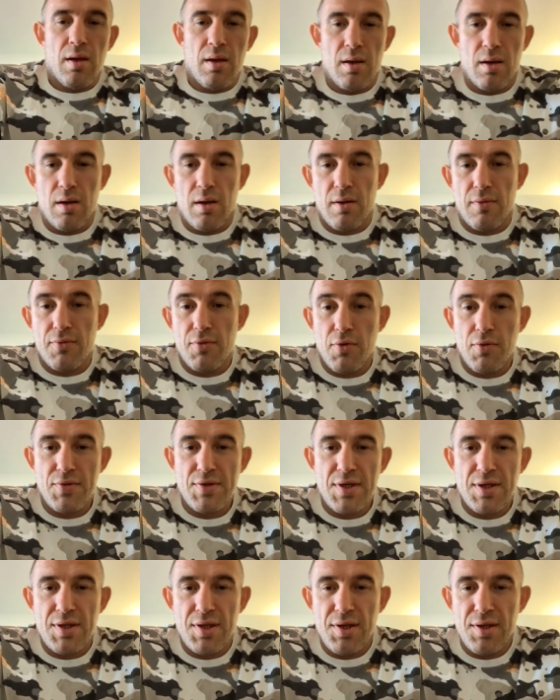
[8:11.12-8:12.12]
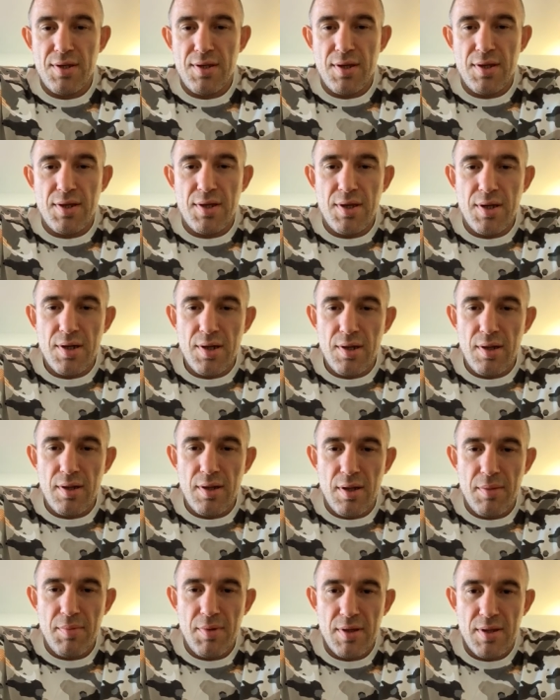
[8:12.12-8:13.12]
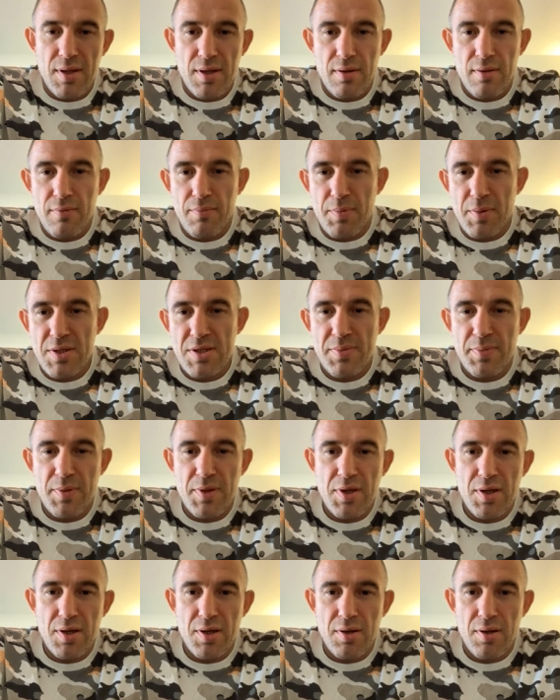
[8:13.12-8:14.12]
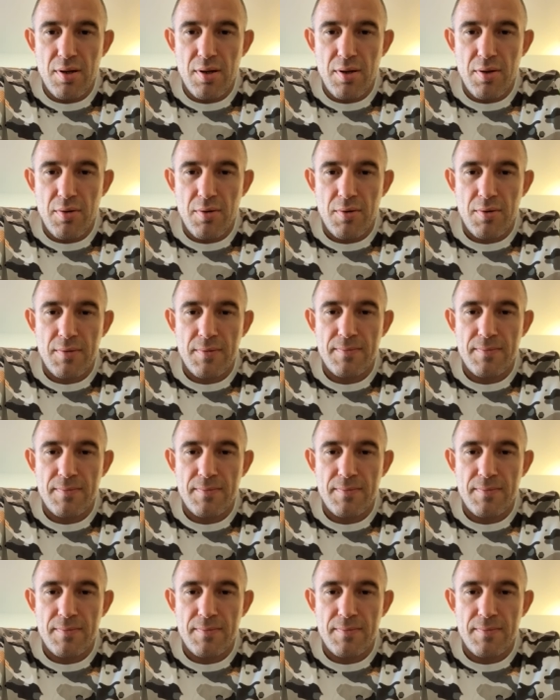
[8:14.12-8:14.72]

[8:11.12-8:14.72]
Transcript: А, в UFC 3 я не играл, ребят, я, в принципе, не играю.